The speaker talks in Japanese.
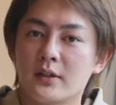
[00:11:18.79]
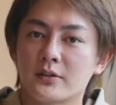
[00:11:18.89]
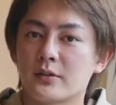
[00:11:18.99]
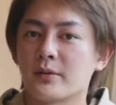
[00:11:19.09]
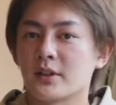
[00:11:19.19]

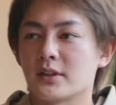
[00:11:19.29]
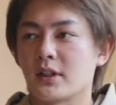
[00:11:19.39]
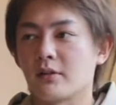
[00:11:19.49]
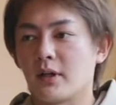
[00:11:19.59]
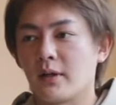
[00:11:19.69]
ちょっと皆さ
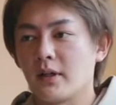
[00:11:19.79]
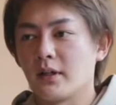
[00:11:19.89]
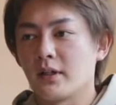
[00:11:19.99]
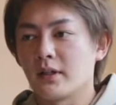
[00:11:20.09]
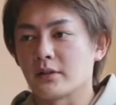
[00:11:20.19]
んには
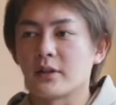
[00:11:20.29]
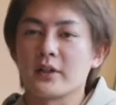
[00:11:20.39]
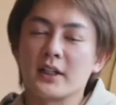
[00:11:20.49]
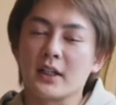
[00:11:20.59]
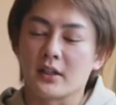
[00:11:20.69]
なんかそれを
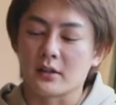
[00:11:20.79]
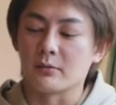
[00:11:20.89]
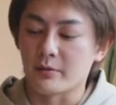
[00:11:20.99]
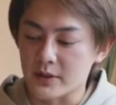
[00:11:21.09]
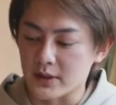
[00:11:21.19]
言いたいなと
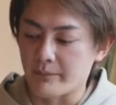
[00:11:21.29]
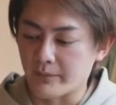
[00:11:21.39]
思いました。